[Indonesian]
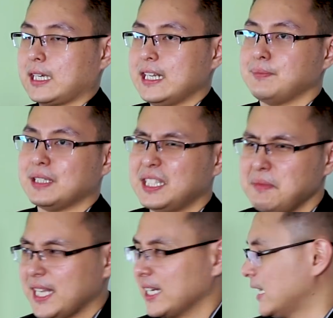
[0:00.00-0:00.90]
Kalian pasti
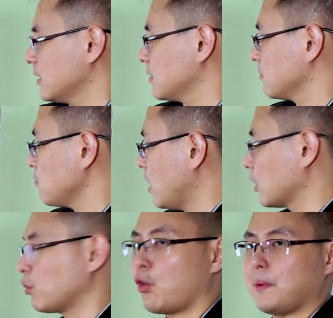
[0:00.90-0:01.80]
mikir kan, wah
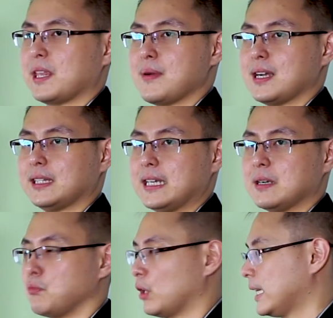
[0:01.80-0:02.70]
kok banyak banget ya,
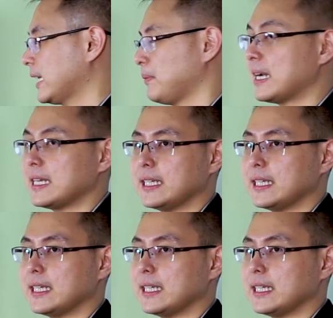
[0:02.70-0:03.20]
mulai dari mana